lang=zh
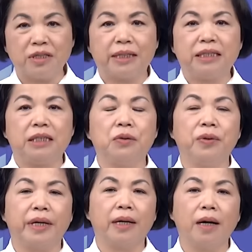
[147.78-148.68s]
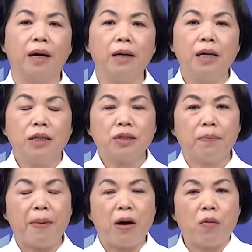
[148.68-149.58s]
个机会哦。所以
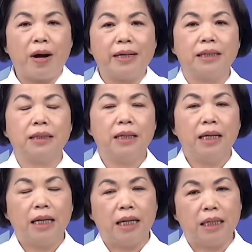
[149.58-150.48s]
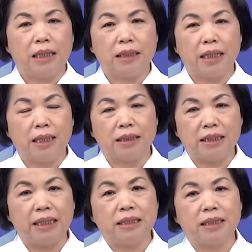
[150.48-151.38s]
包括了，呃，
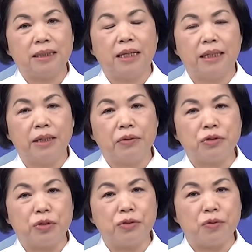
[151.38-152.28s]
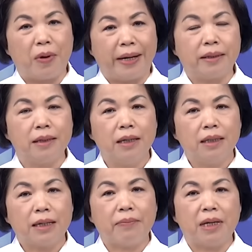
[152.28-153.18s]
这一次呢，立委选举完，
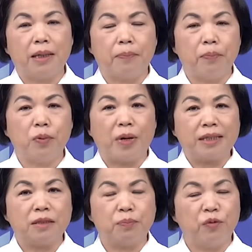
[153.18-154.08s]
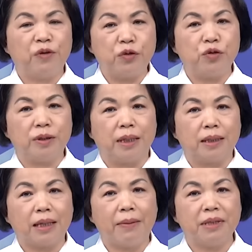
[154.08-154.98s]
那么不管是部分区的，
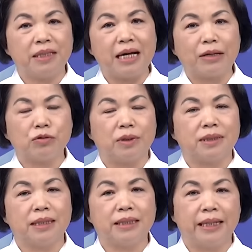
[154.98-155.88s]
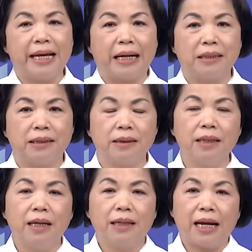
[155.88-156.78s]
他们加入了这些量能，
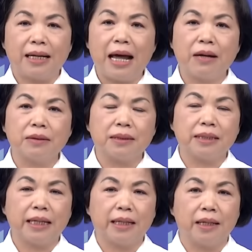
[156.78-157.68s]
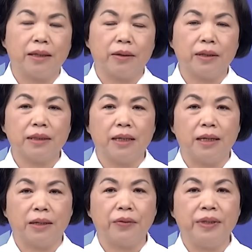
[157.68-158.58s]
那让这个
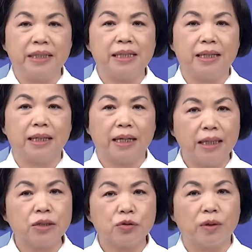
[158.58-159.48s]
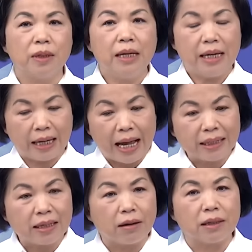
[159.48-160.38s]
呃云林县呢，可以说
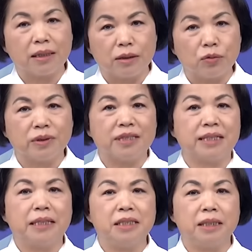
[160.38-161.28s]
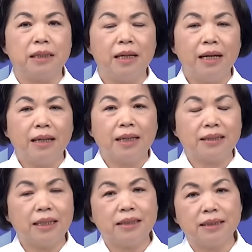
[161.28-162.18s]
看到了很多的生机。那
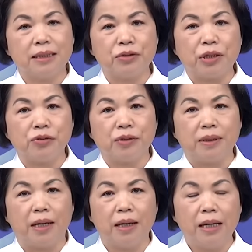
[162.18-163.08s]
这一次的选举呢，